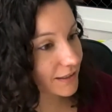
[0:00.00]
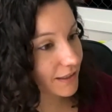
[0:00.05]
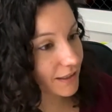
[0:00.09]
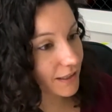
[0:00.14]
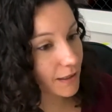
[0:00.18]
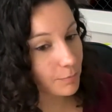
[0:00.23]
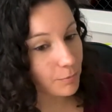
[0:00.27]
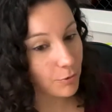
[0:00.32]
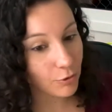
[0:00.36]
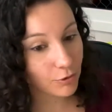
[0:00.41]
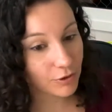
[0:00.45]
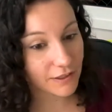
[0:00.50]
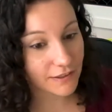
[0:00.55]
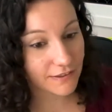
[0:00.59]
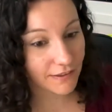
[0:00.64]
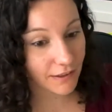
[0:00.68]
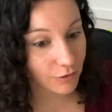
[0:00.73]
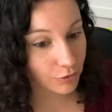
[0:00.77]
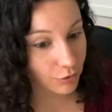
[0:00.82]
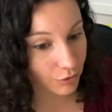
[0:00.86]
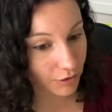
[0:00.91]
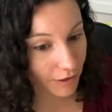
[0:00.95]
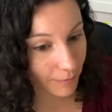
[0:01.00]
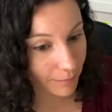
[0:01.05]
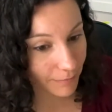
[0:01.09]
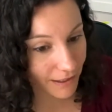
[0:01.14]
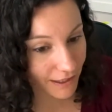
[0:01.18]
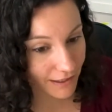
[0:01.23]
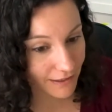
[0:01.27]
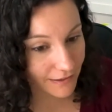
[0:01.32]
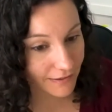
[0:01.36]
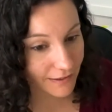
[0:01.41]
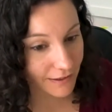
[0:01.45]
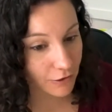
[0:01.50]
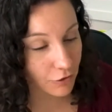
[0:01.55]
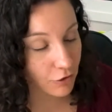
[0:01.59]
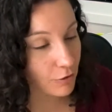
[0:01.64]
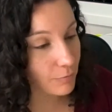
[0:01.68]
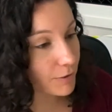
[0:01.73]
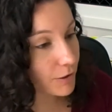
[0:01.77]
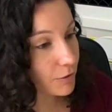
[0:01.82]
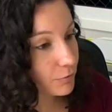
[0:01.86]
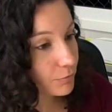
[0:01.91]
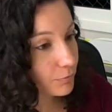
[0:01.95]
daqui a pouco ele sentou na mesa, ele
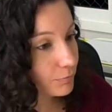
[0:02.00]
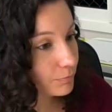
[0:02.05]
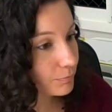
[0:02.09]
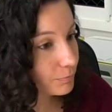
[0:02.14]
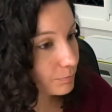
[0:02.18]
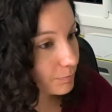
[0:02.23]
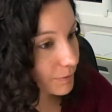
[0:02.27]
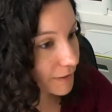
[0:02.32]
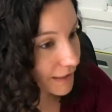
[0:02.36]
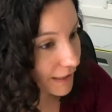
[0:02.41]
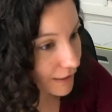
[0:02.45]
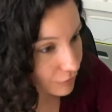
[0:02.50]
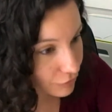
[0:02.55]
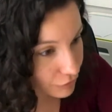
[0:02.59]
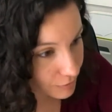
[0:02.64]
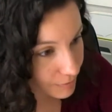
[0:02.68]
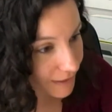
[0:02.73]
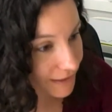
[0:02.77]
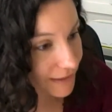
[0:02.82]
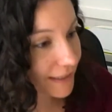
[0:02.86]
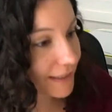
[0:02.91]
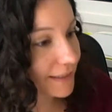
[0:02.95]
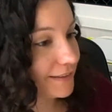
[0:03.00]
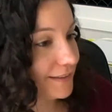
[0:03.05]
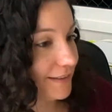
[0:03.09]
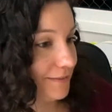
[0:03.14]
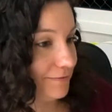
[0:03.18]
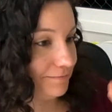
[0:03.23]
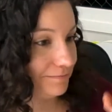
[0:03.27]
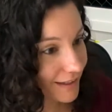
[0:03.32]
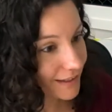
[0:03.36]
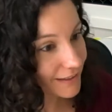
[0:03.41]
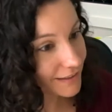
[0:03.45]
comeu um pedaço de batata.